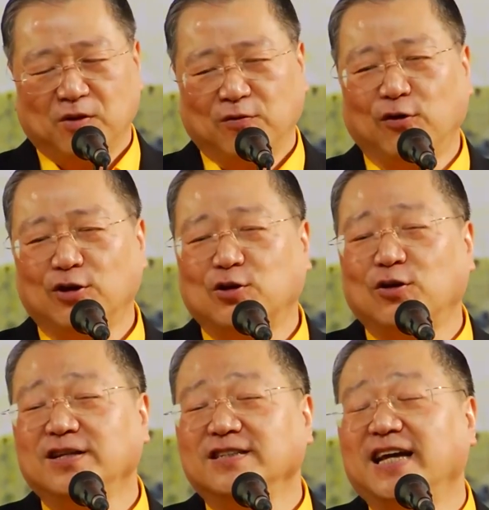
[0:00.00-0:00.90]
佛陀
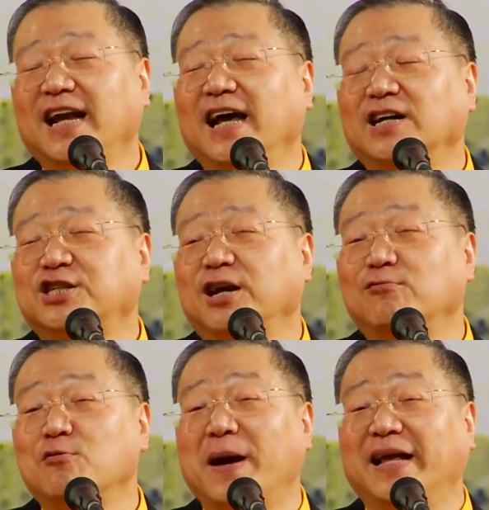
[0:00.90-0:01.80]
能在两千
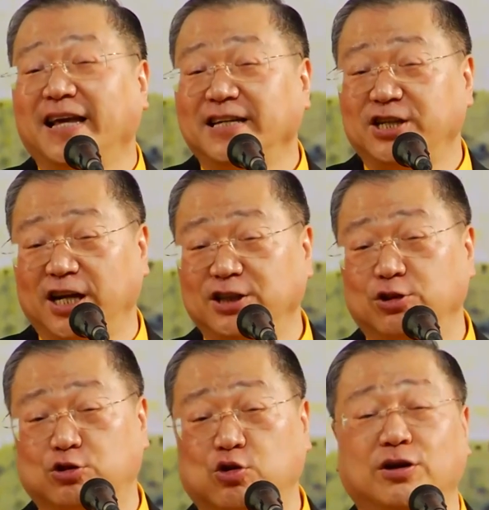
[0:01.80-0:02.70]
五百年前就
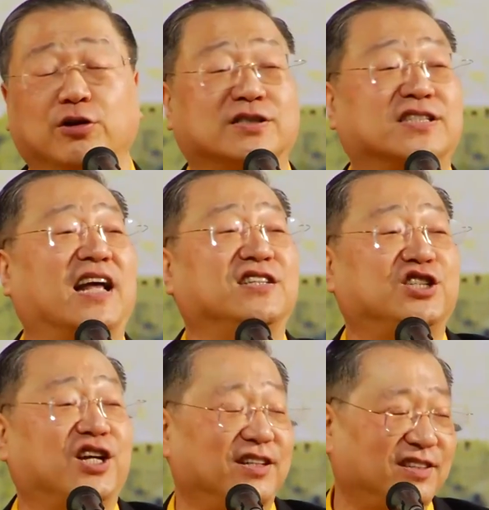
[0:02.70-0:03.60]
说有三
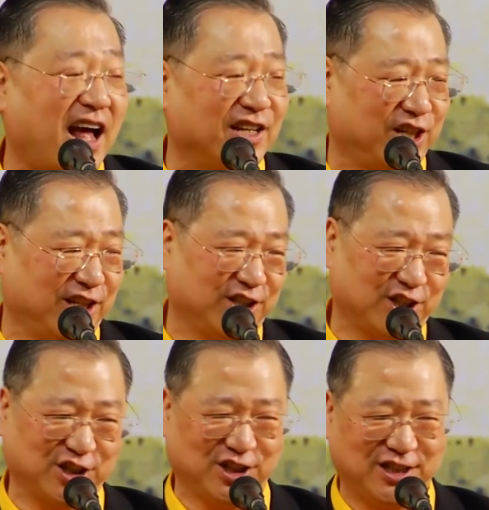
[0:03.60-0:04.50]
千大千
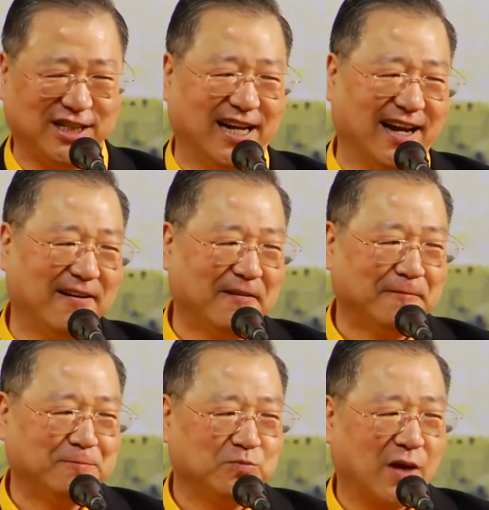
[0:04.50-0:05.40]
世界，
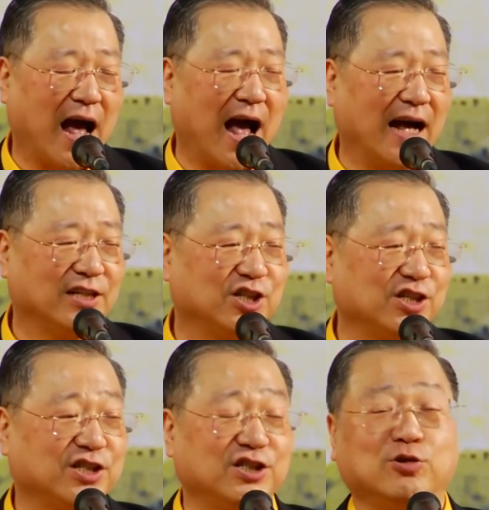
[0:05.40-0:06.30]
啊，其
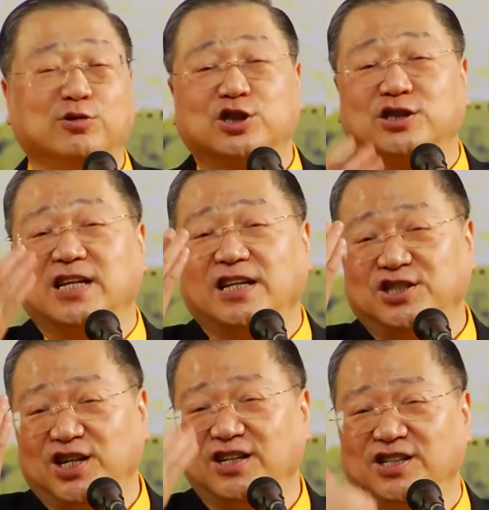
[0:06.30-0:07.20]
实就是三
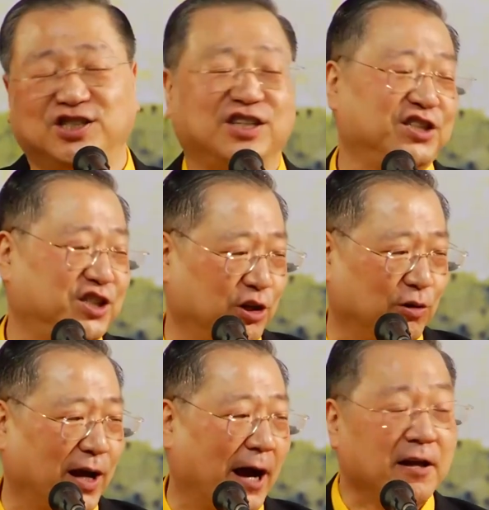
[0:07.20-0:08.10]
千个星球
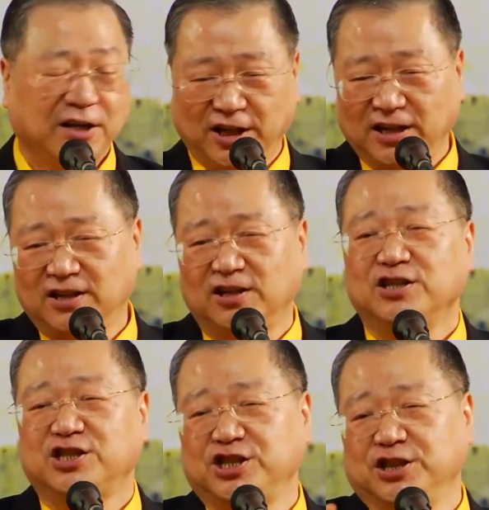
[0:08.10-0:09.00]
呀，银河
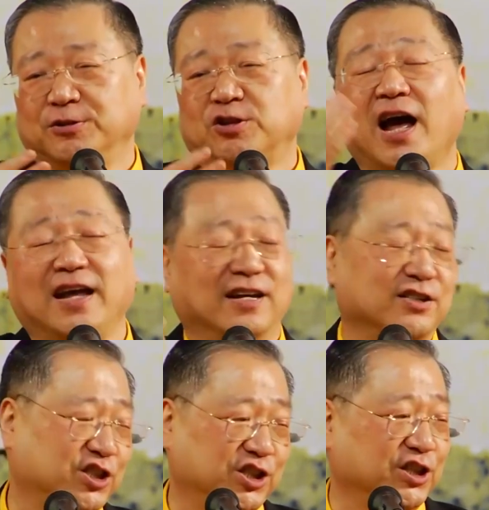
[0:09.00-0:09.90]
系、太阳
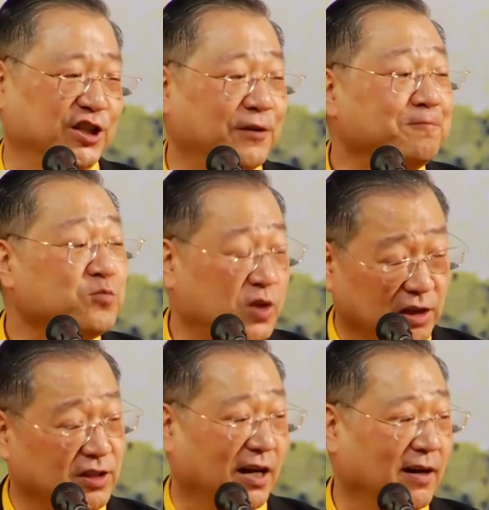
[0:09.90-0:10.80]
系
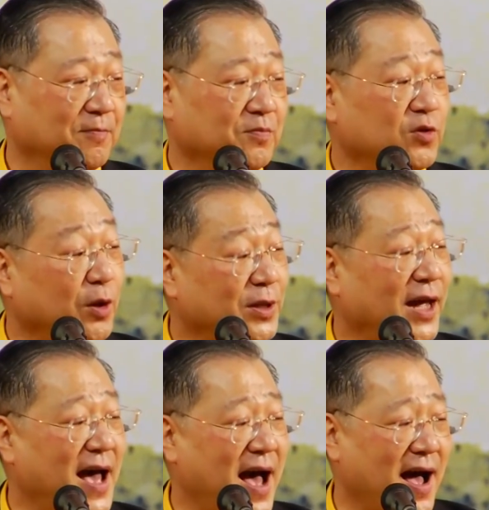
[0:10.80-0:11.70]
等等，对不对
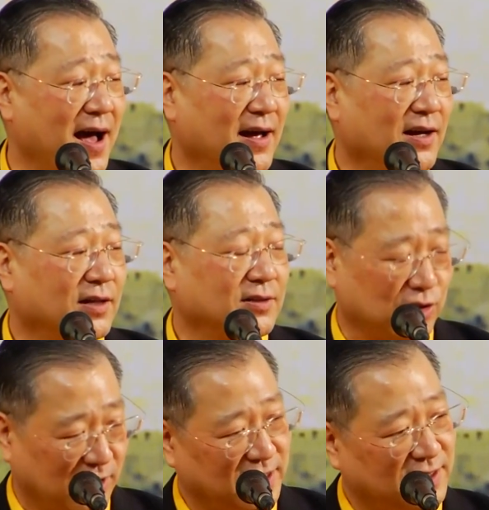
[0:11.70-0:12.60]
呀？对。
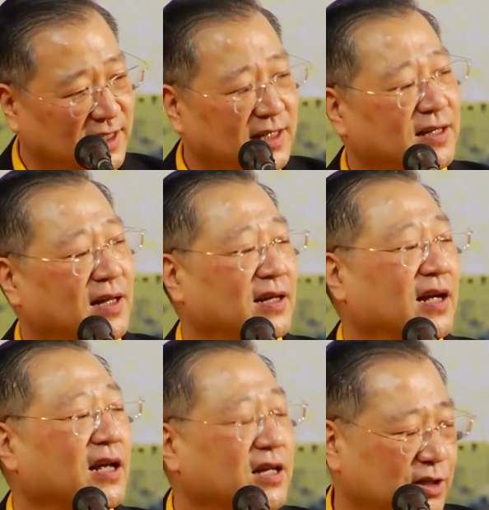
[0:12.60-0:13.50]
所以这个。
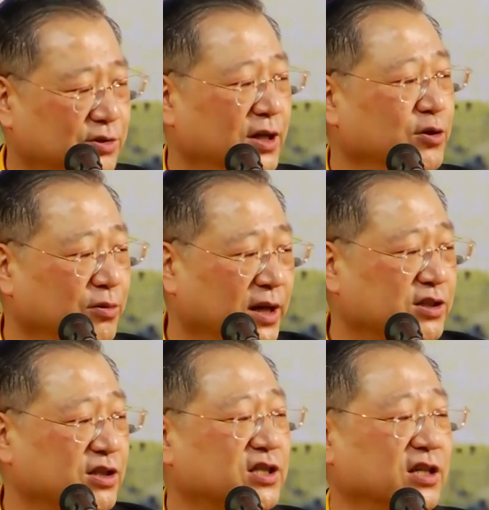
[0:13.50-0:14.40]
科学永远是
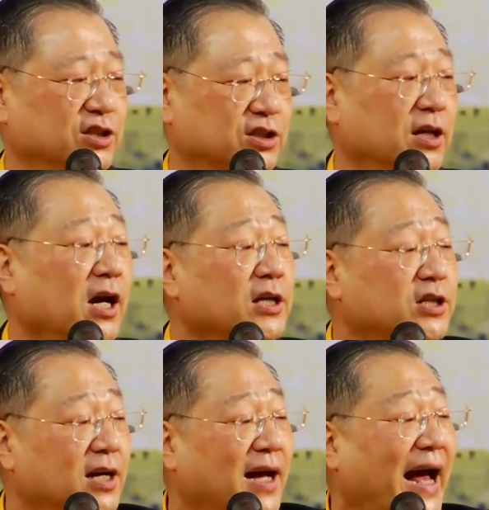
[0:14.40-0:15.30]
正事，这
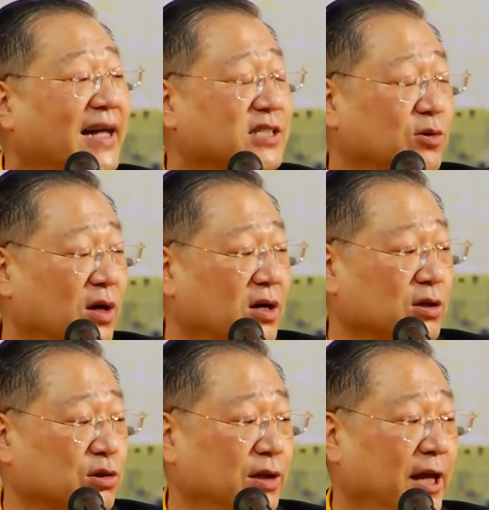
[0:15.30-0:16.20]
个孩子。我告
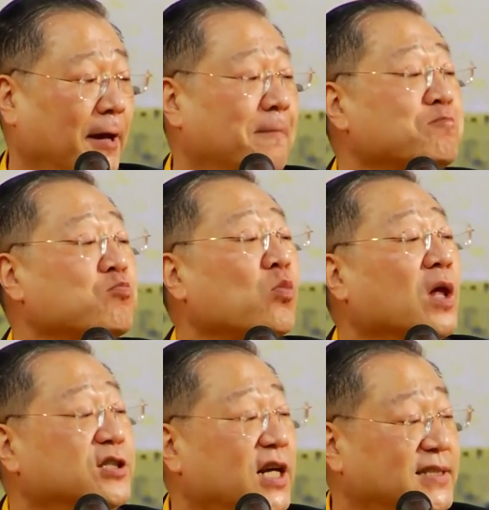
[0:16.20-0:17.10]
诉你，
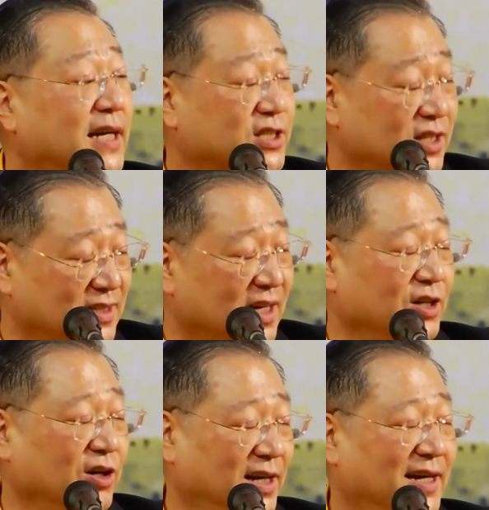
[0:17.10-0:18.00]
现在身上
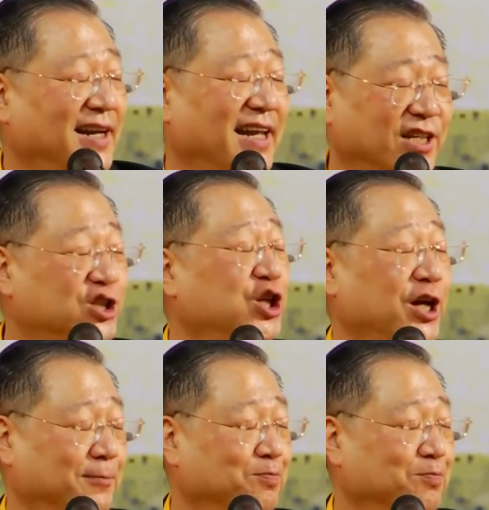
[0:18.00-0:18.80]
有一个灵性，